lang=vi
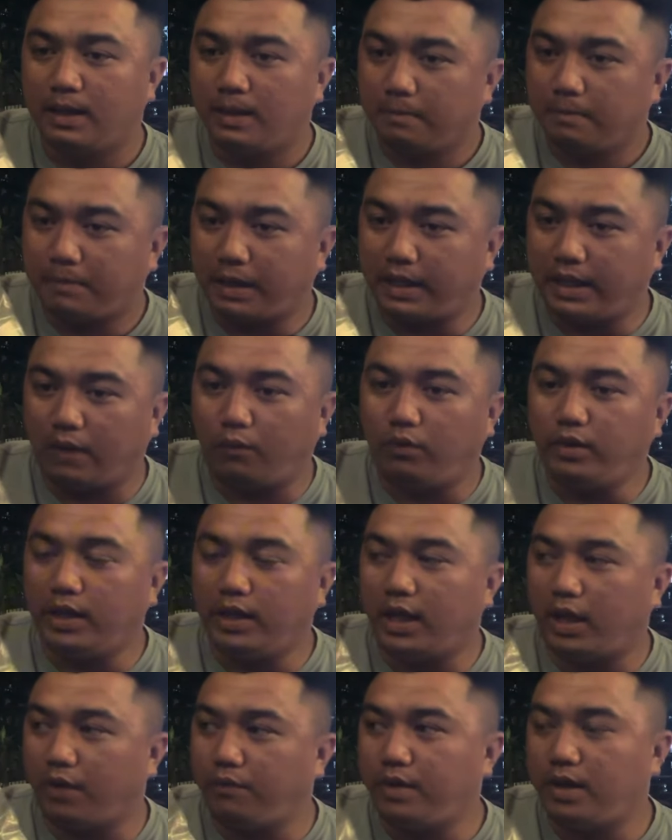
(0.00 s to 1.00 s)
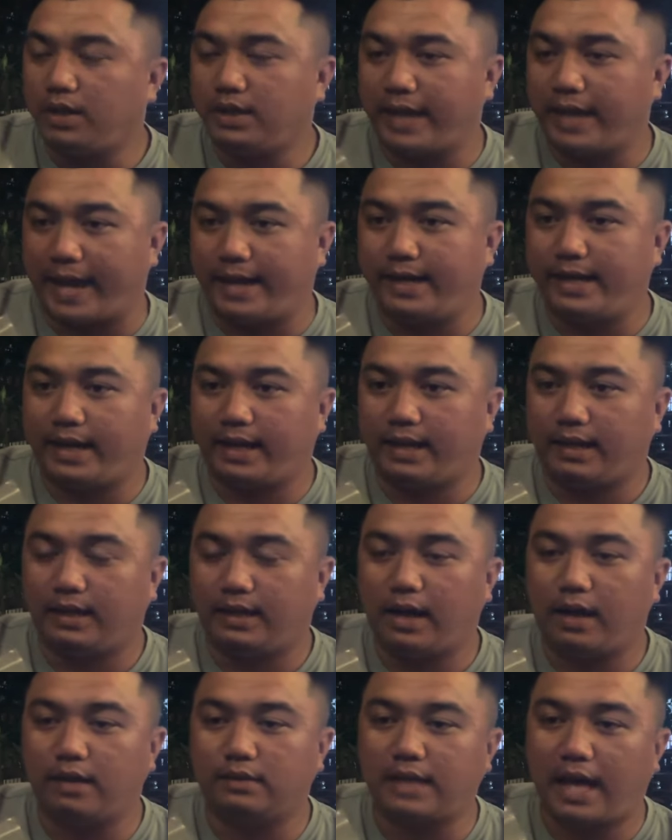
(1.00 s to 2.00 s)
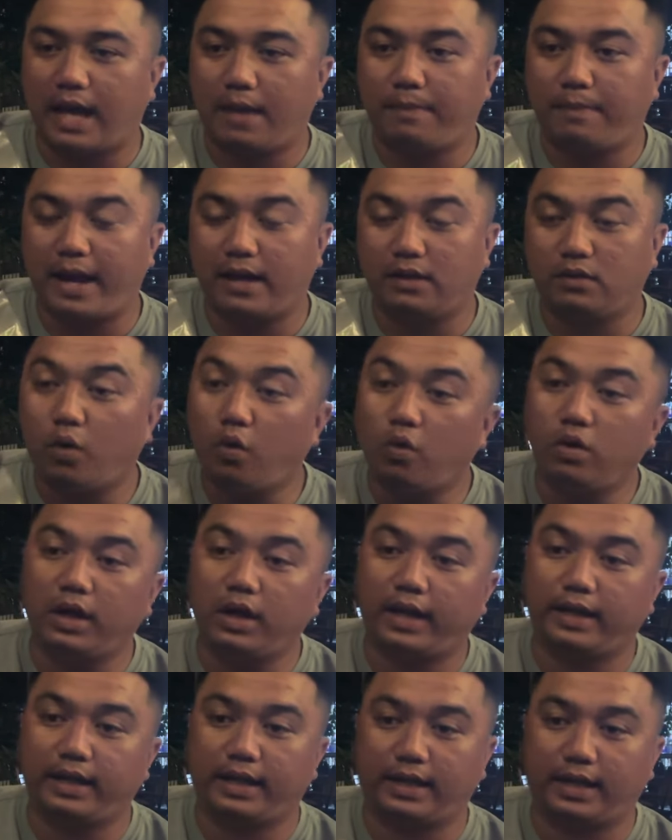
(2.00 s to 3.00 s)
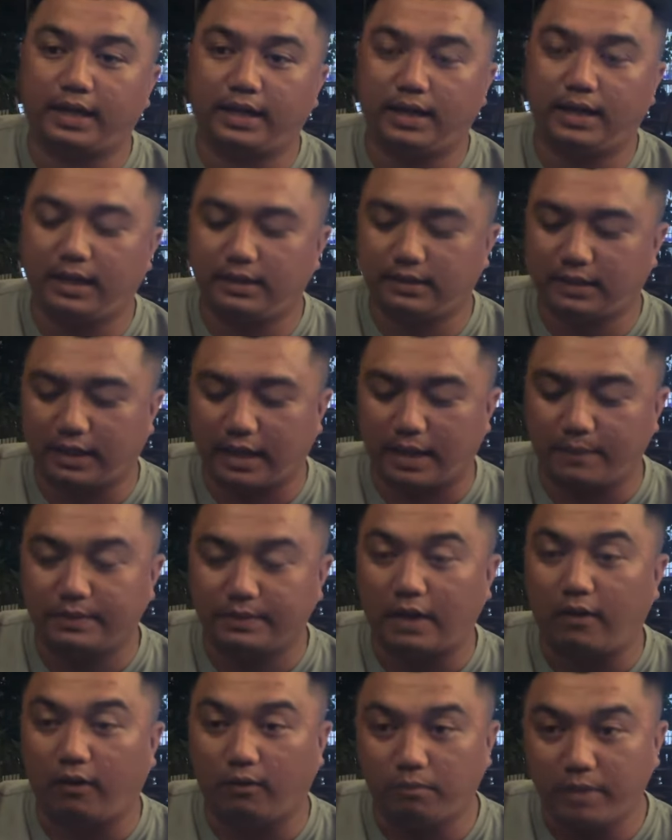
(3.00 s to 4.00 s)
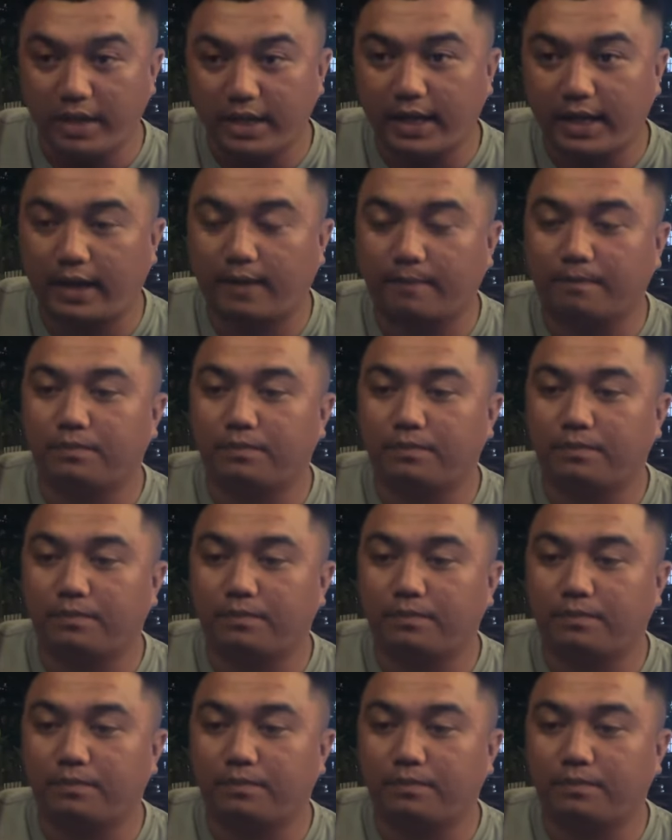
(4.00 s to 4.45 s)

bây giờ quý vị hiểu đơn giản nè người ta bán thuốc hay này kia đó thì em cháu không biết ha